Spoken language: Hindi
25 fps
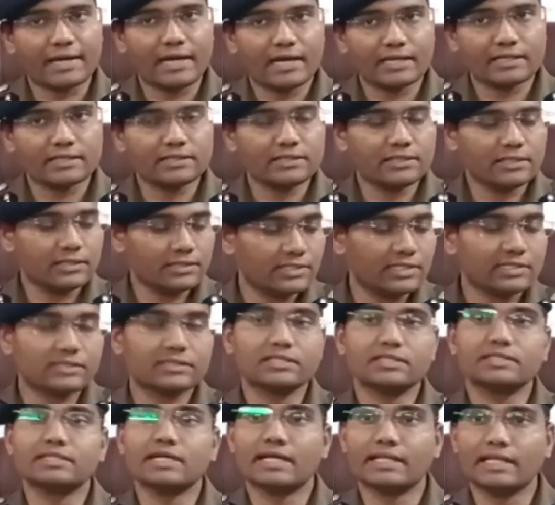यहाँ की है
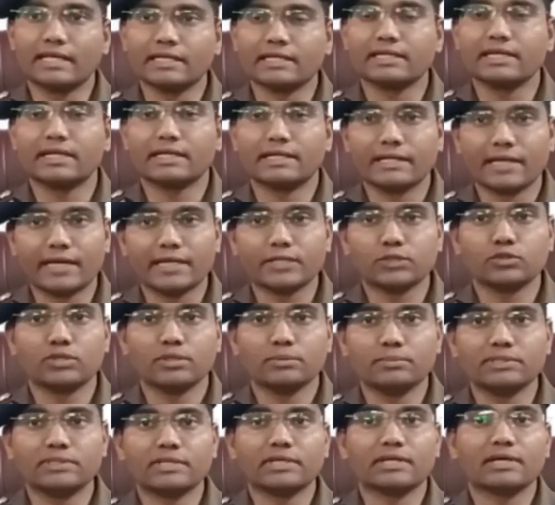दस से ज़्यादा की घटनाएं जो
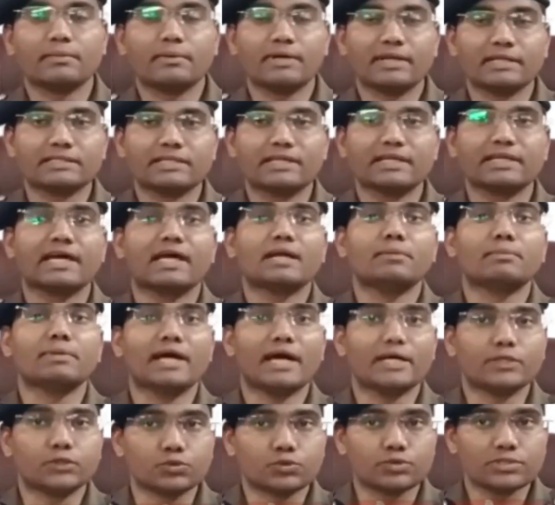है अभी तक हमारे संज्ञान
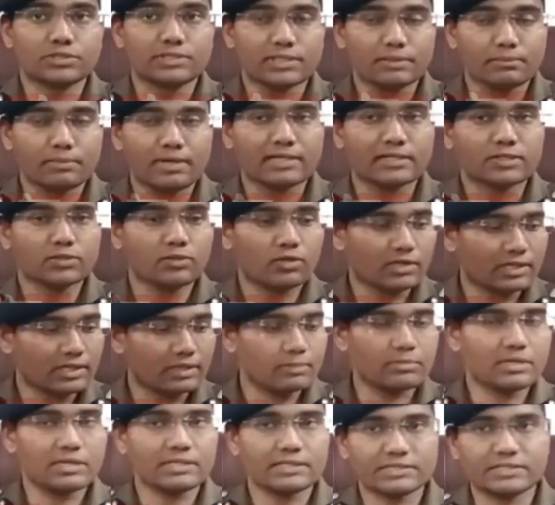में आ चुकी हैं बाकी और
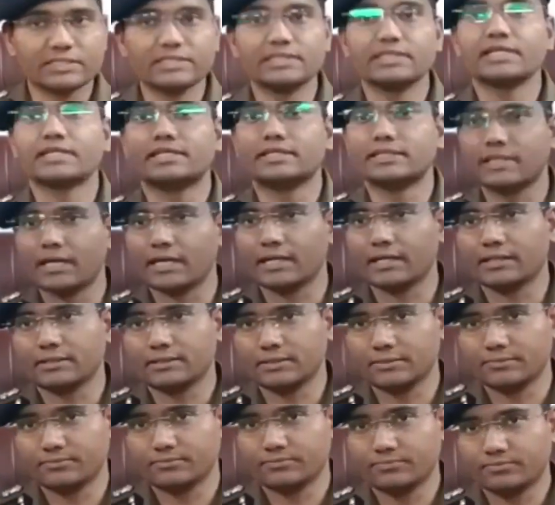क्रिमिनल हिस्ट्री देखी जा रही
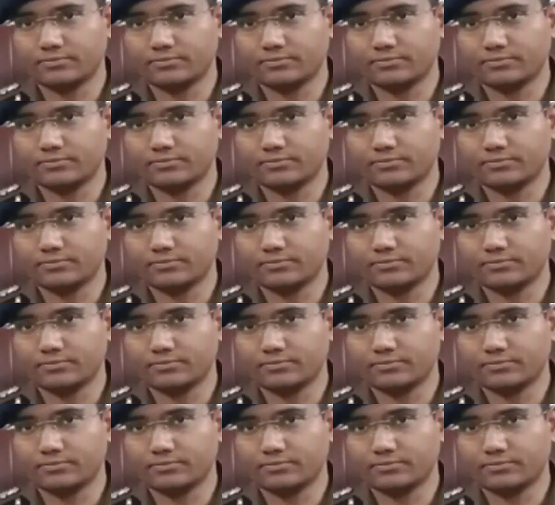है